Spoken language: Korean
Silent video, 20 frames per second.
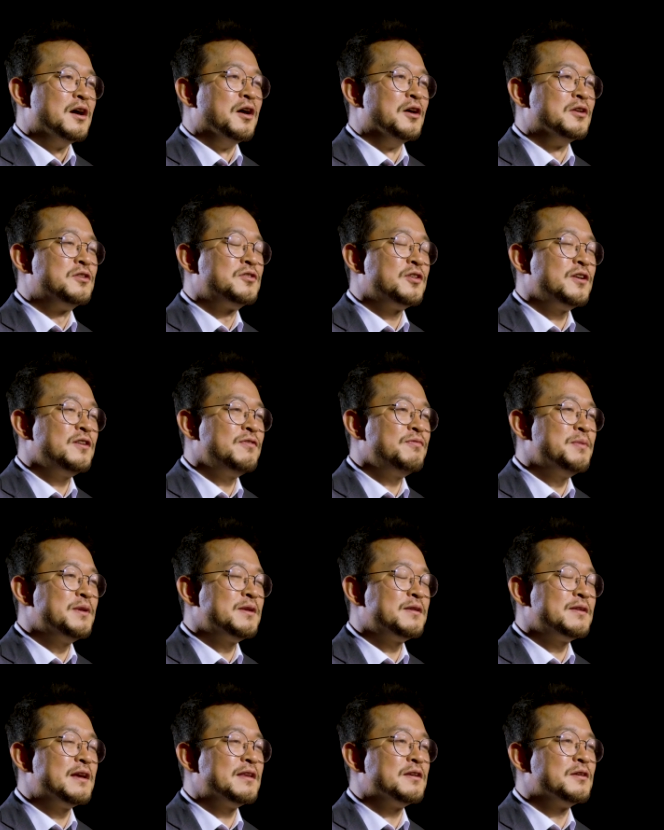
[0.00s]

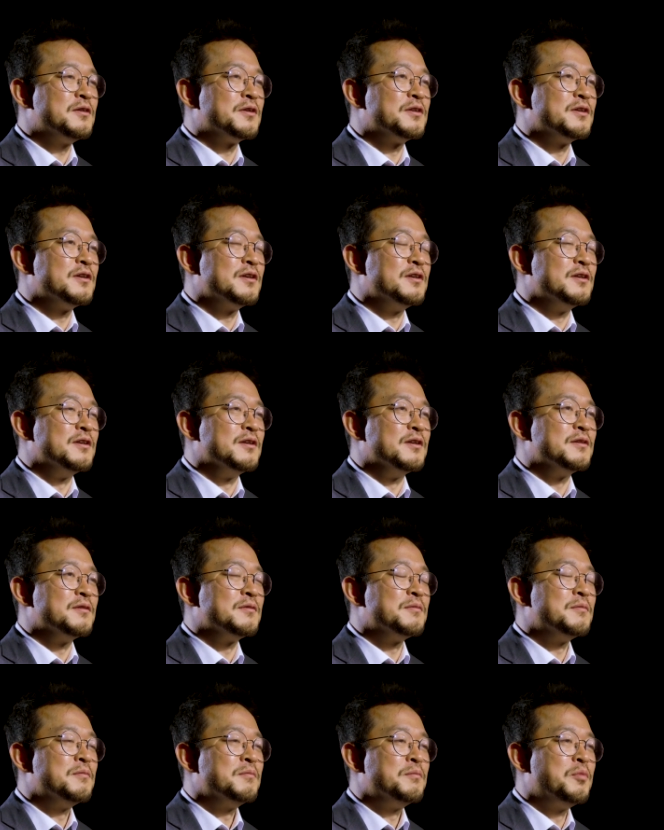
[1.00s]
Achievement라는
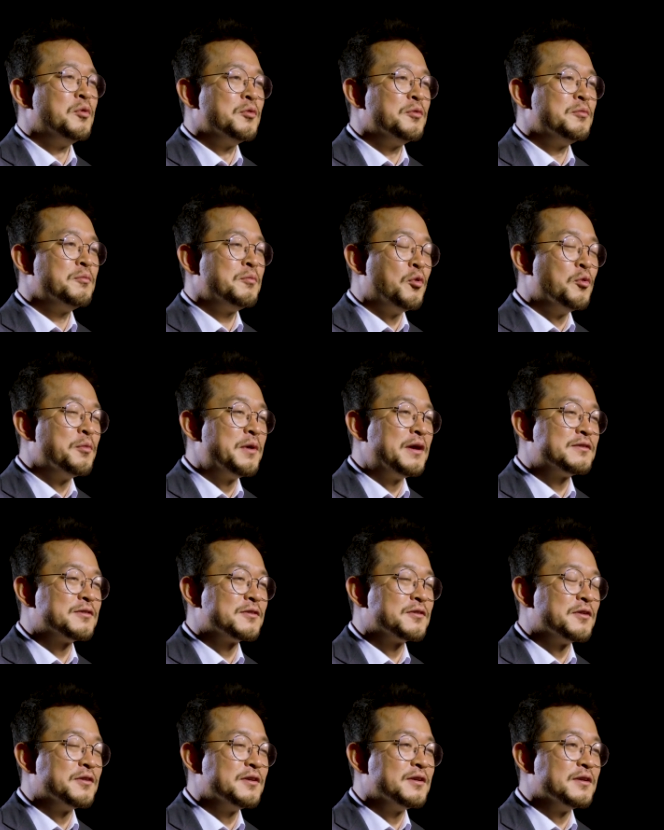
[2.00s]
거를 보는 봄에
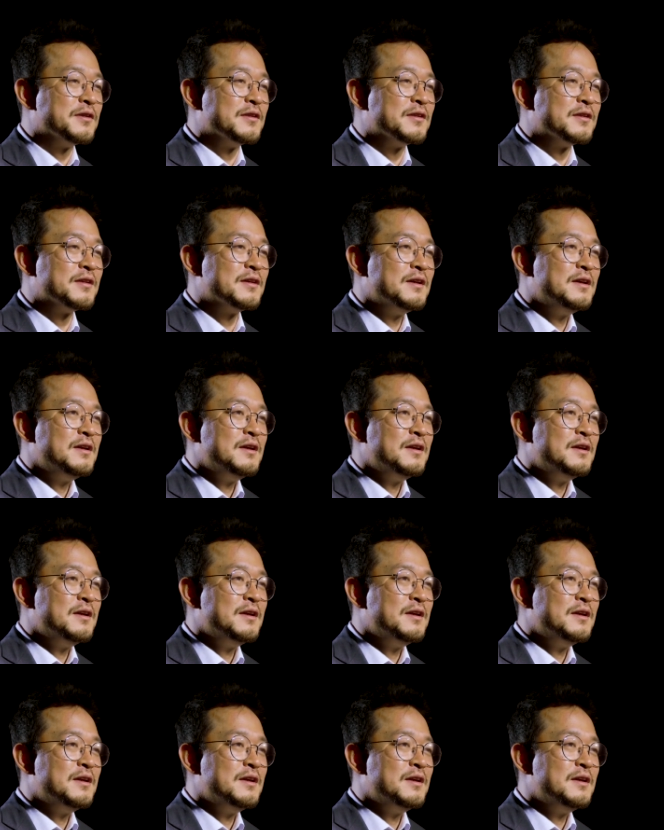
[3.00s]
있어서는